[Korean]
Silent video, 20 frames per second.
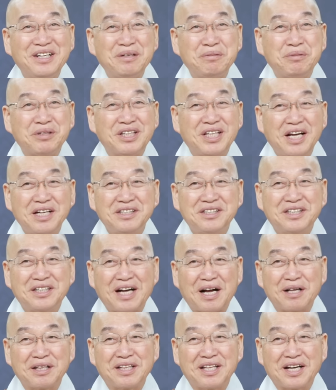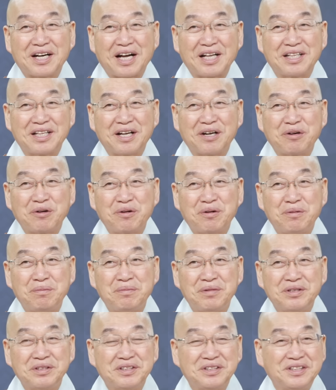뭐 탱커가 갖다, 갖다 놓고
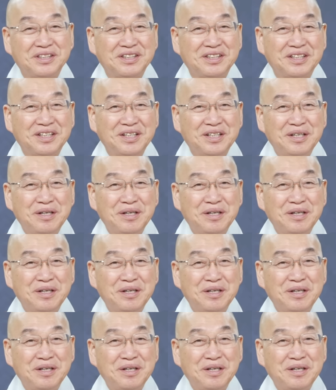무슨